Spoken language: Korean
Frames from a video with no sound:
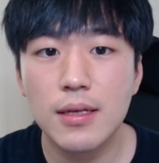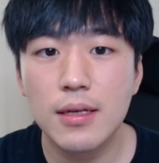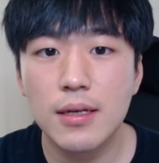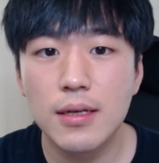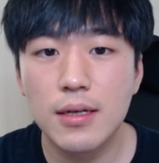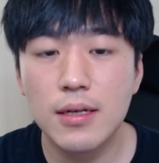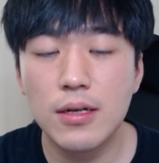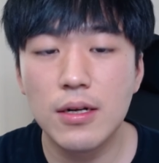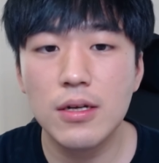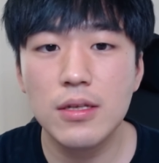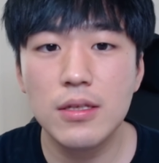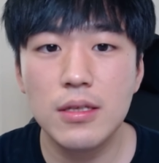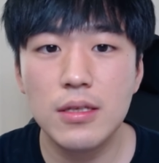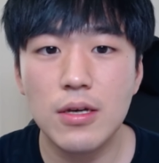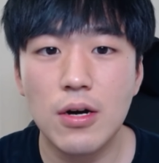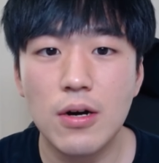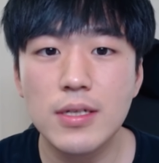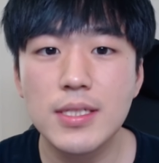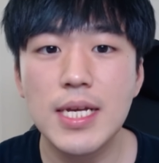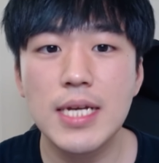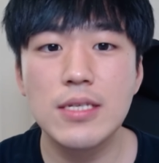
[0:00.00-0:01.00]
그런
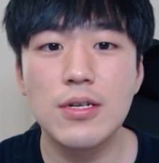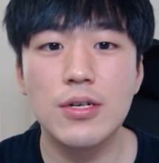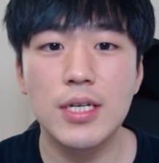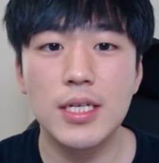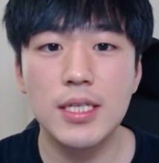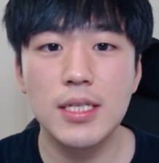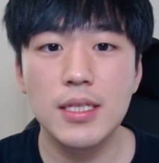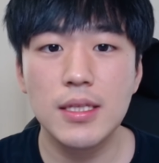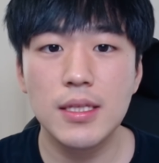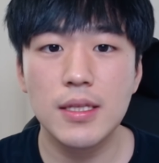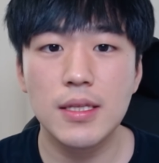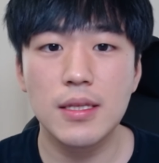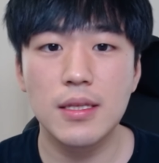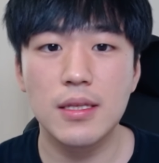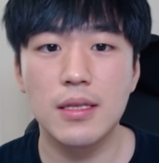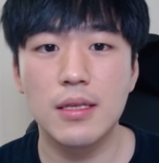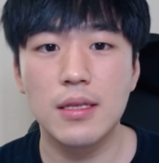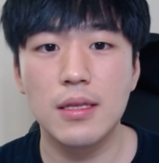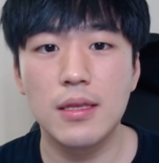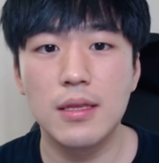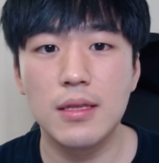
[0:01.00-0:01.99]
역사적인
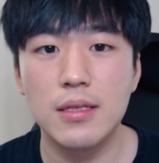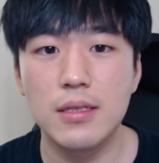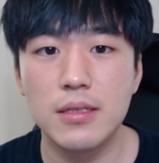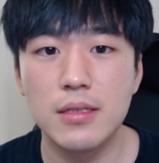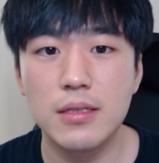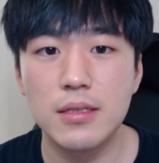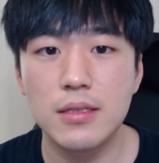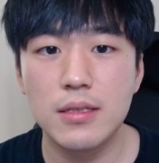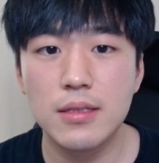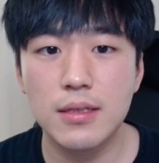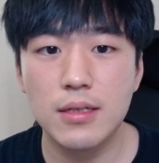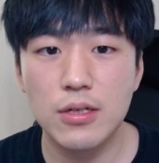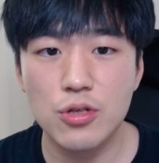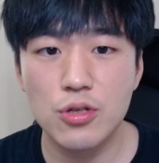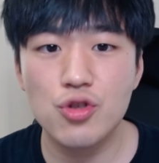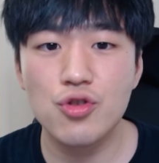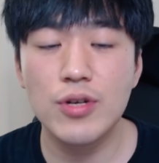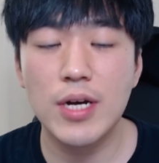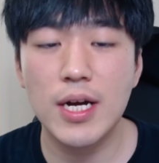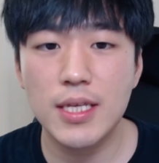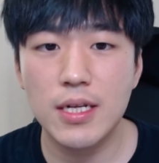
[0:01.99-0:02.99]
음, 그런
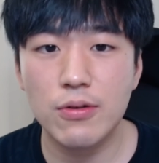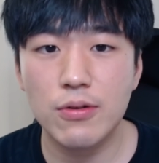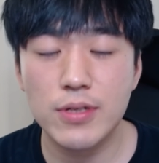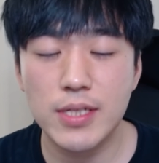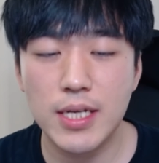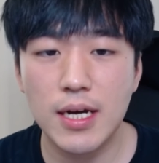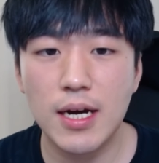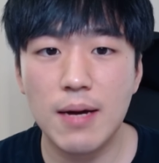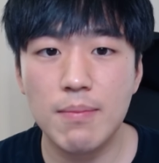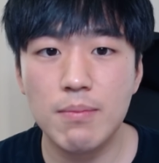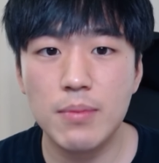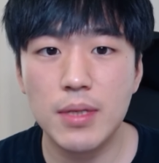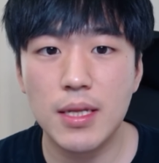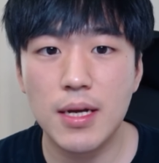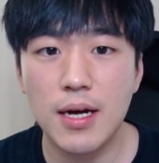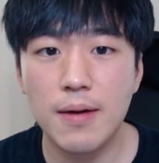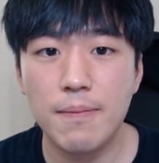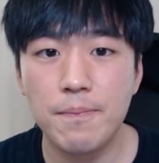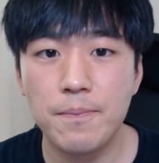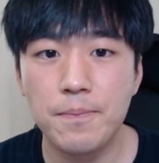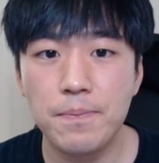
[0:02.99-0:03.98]
순간이라고
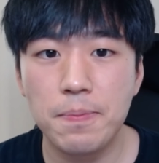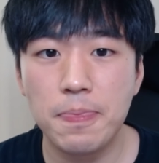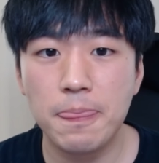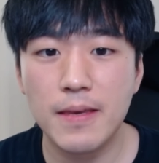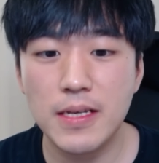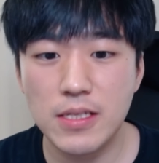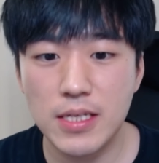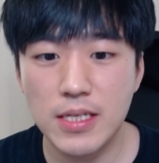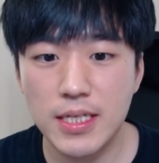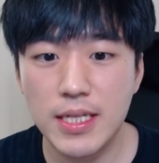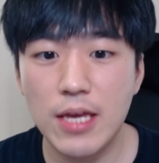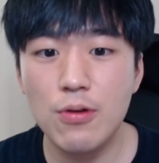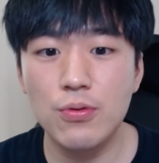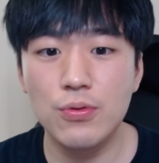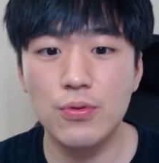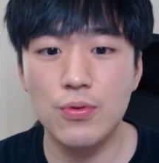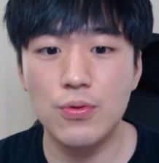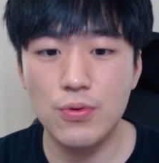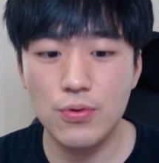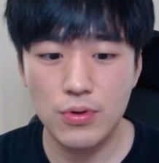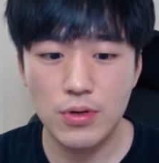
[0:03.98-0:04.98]
생각합니다. 그래서 이
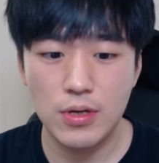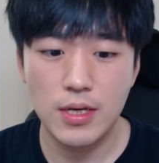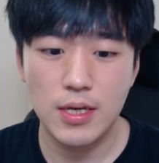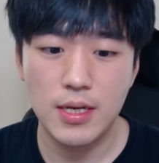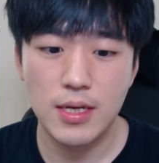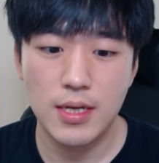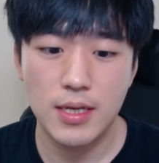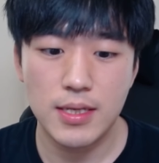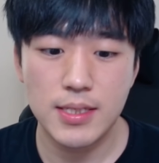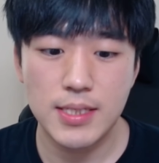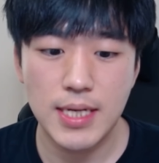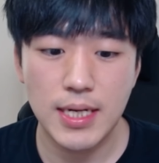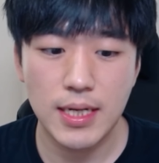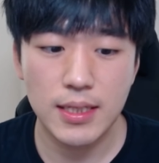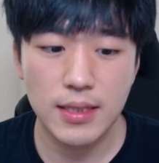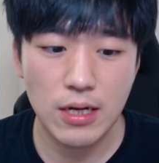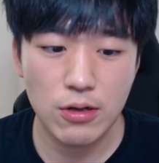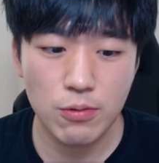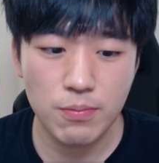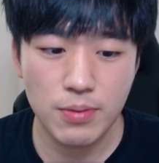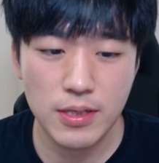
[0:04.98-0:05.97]
내용도 제가
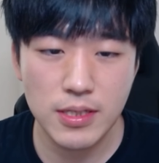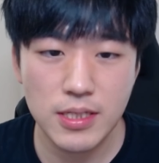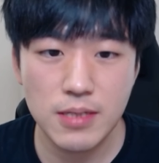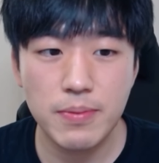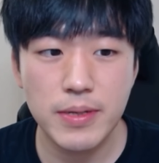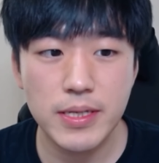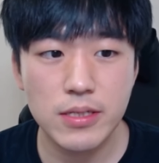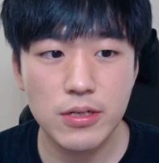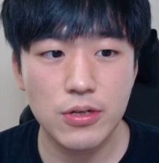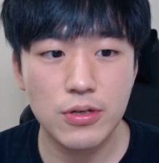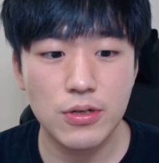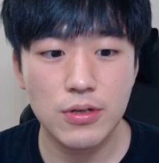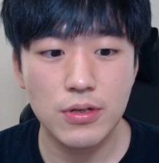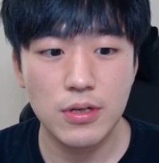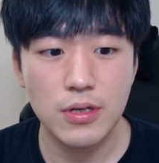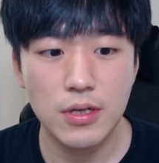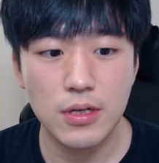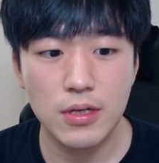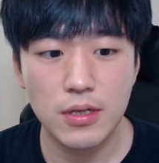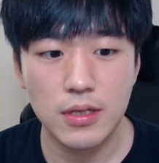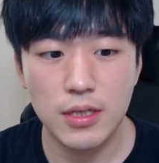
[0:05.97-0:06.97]
따로 편집해서
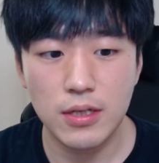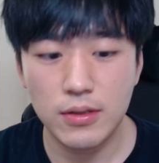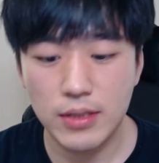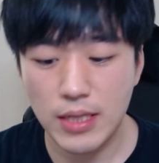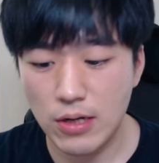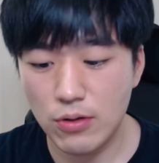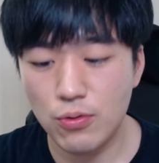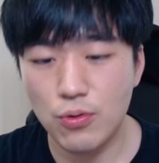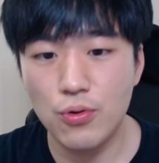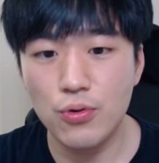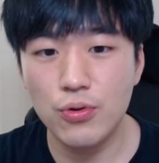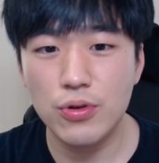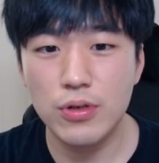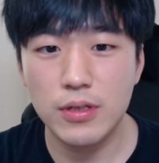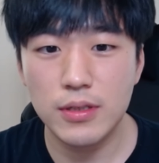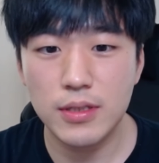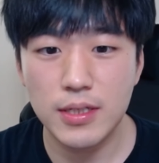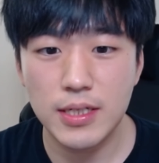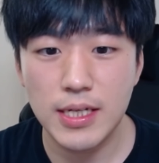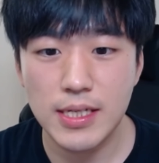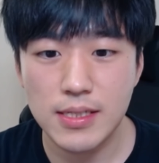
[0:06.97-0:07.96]
이거 따로
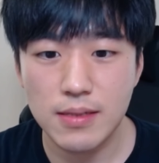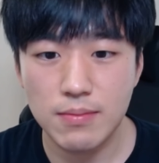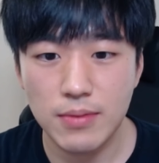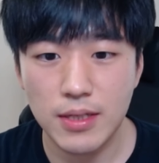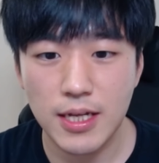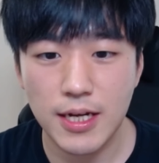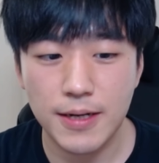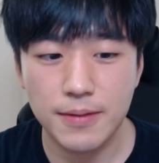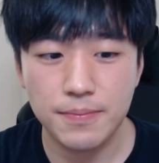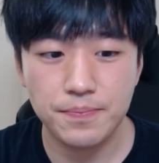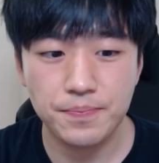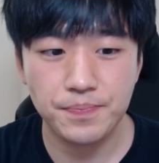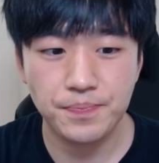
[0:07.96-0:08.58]
공유를 드리겠습니다.